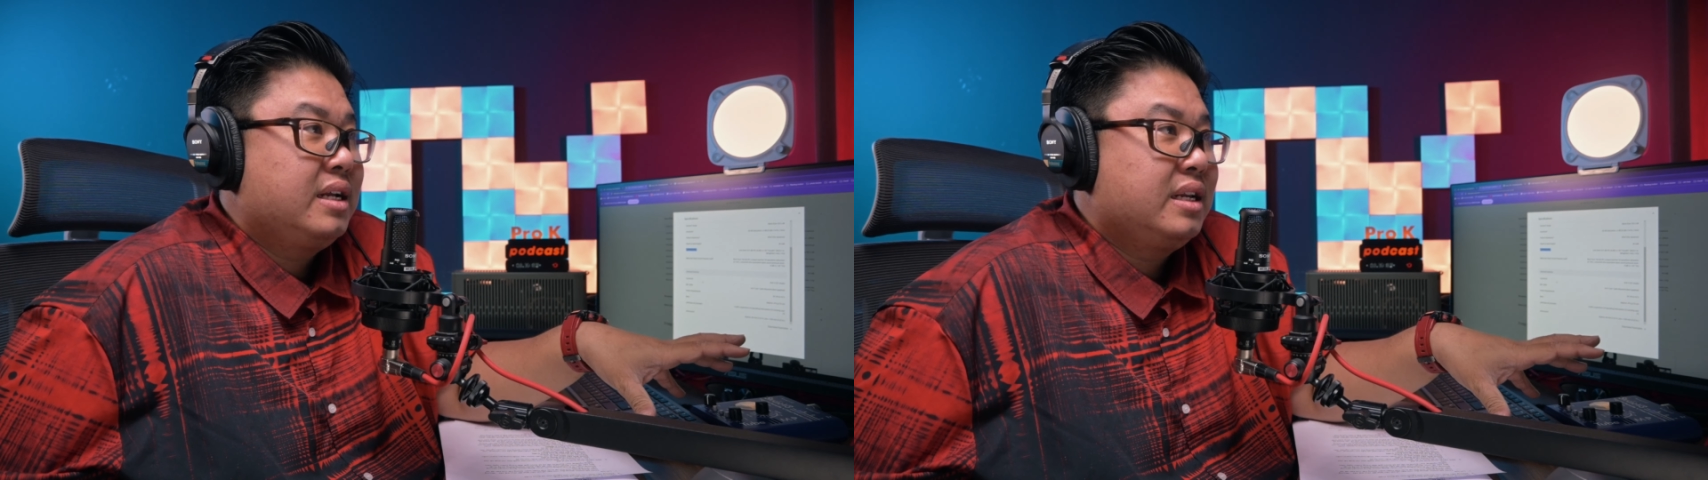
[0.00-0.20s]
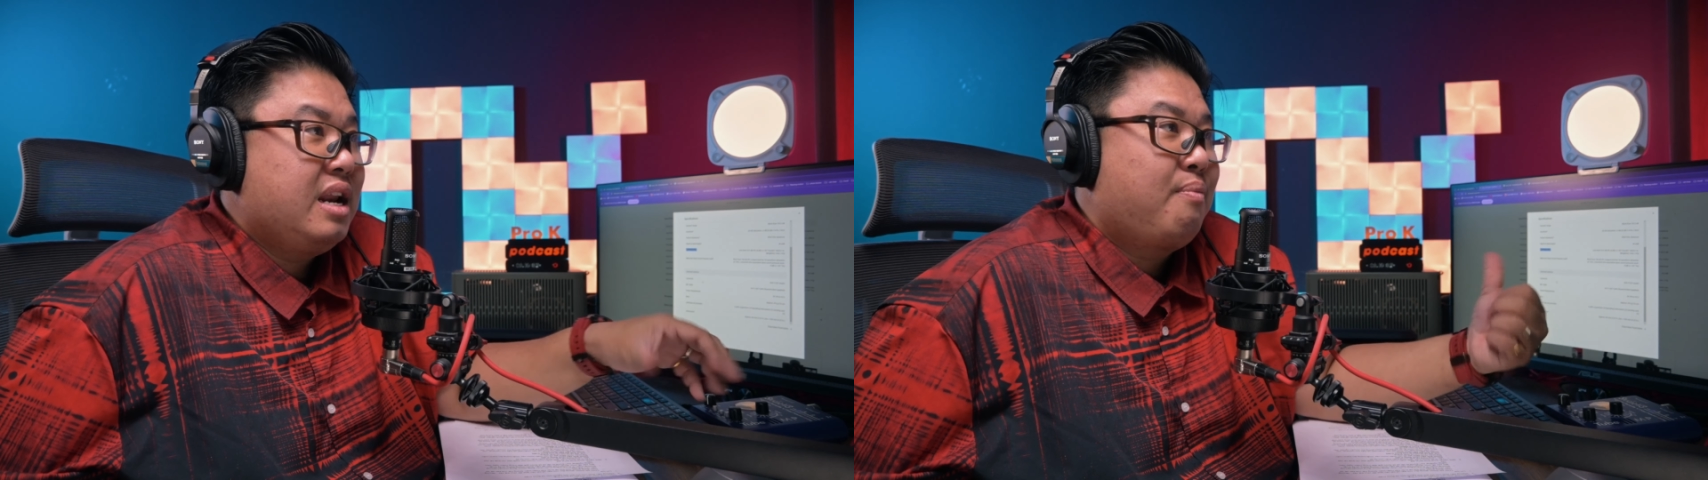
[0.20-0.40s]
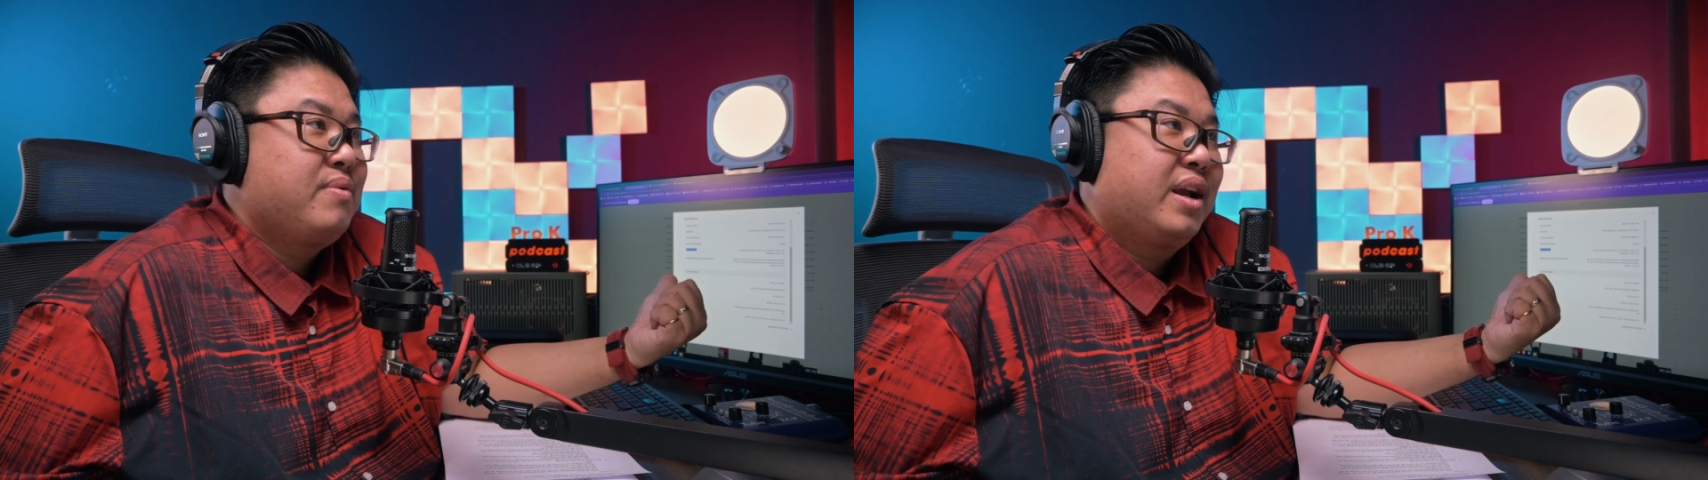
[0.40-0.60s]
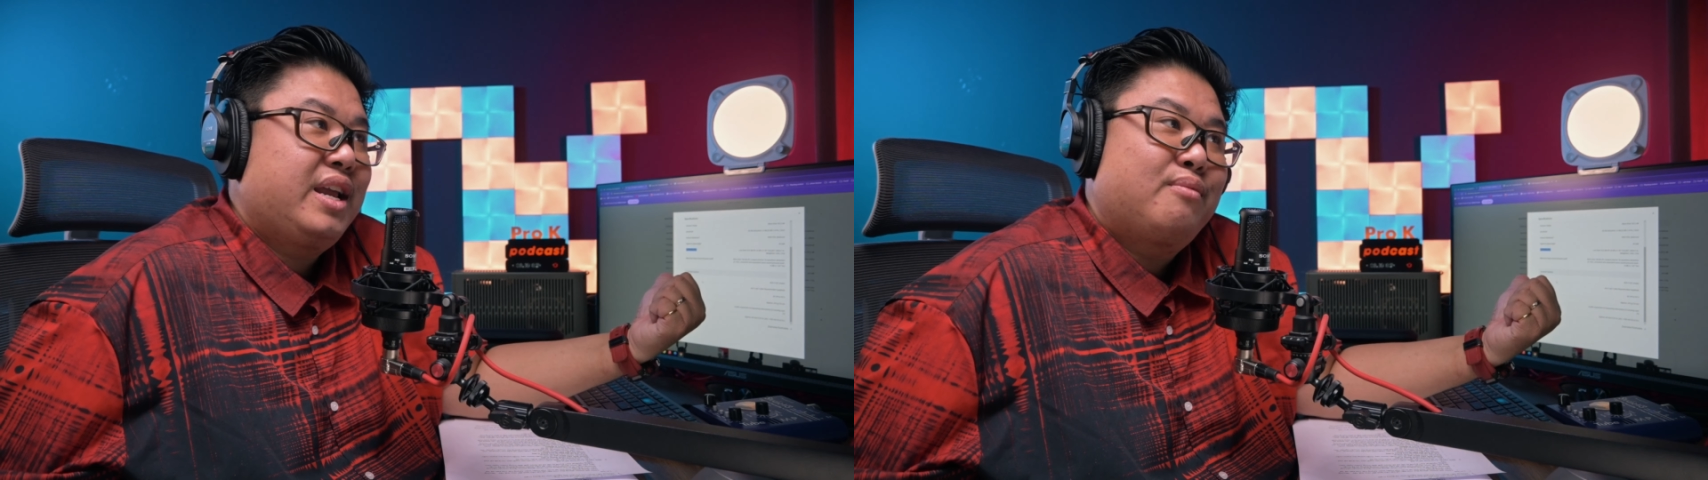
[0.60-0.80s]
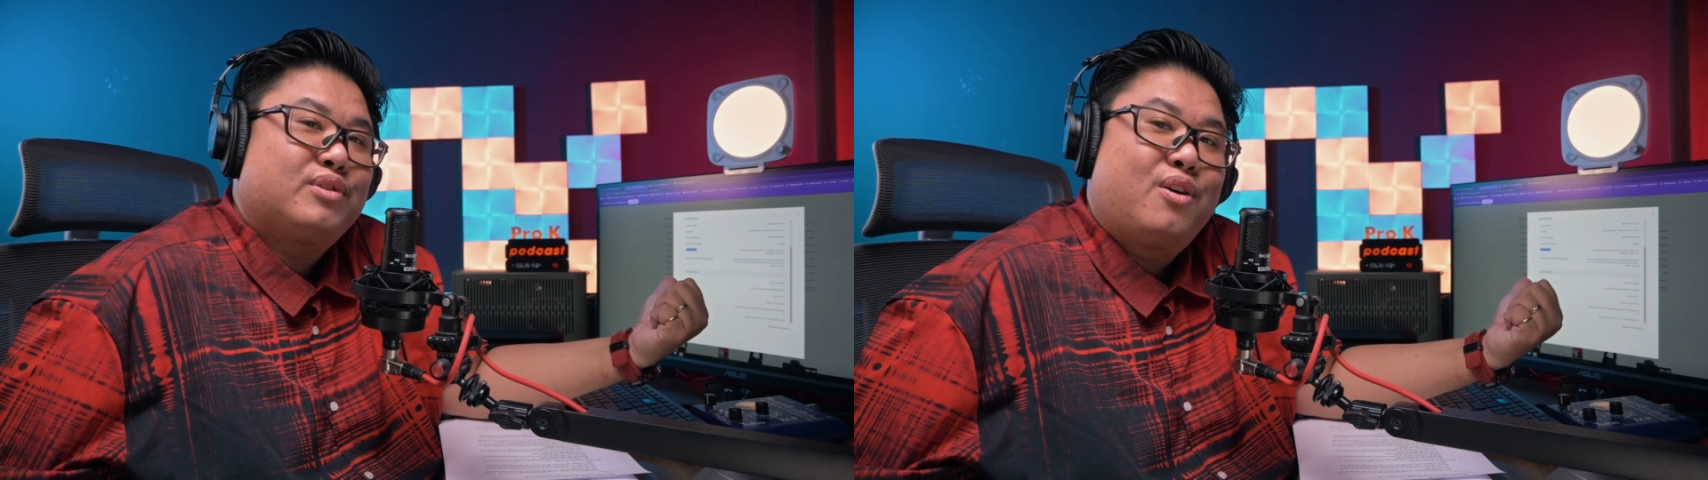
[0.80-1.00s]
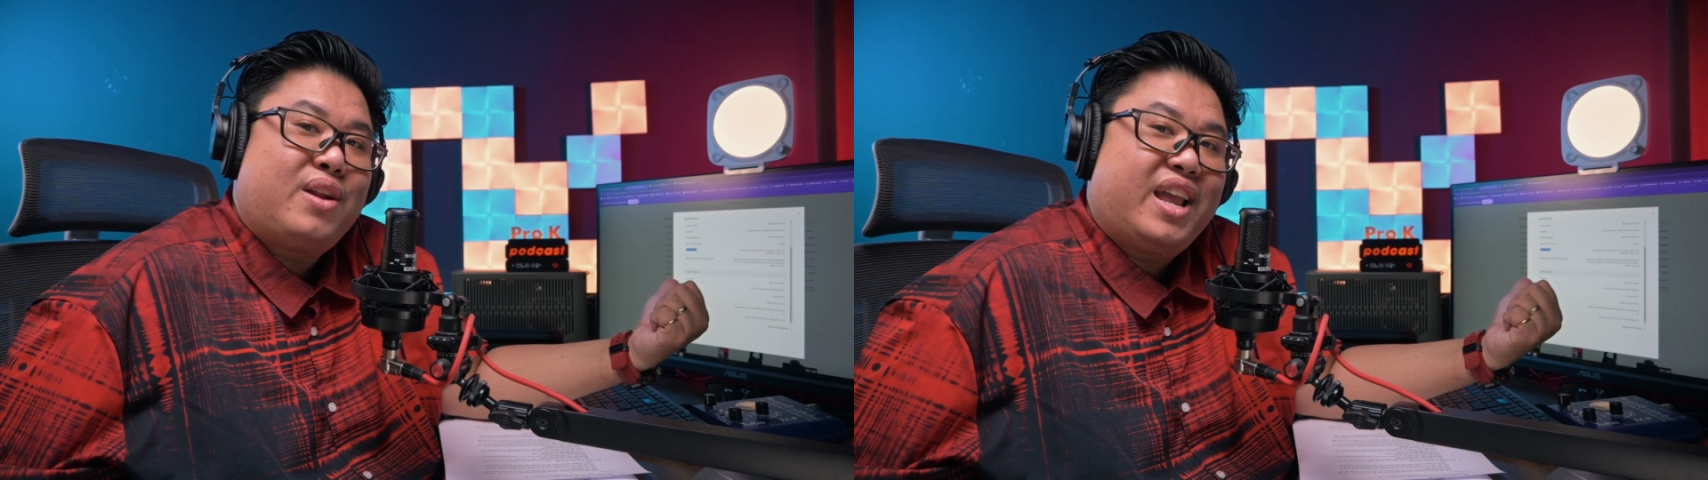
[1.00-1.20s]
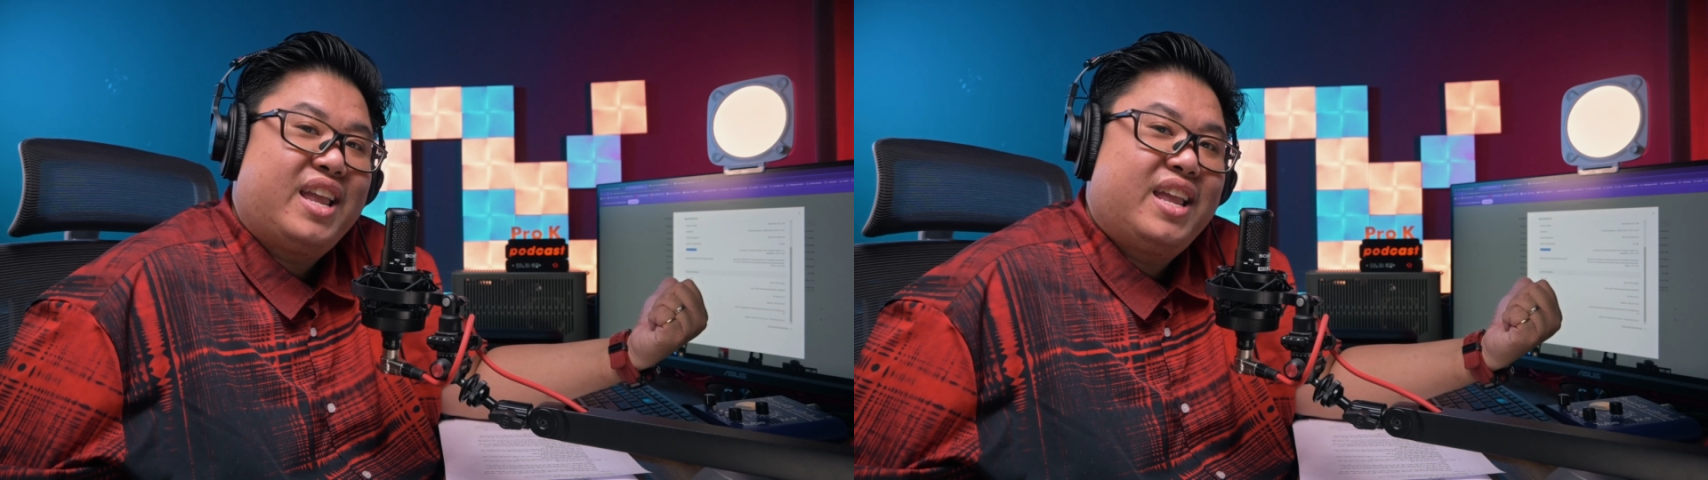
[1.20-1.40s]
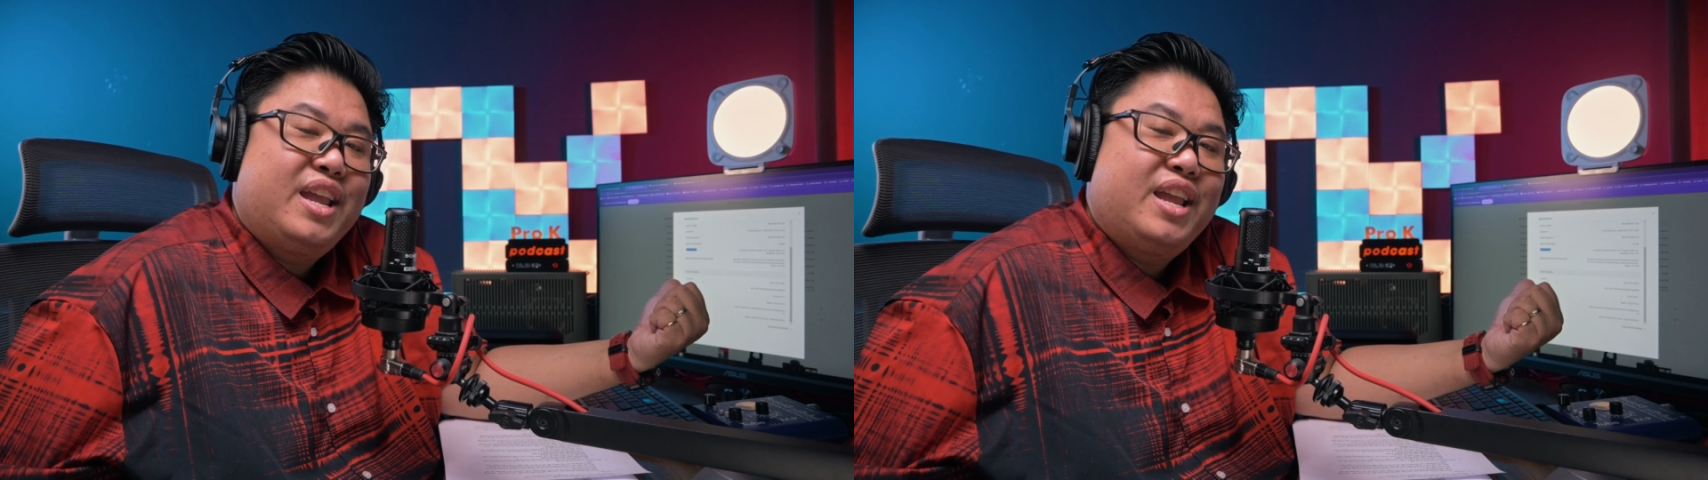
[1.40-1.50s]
đọc những cái thông số này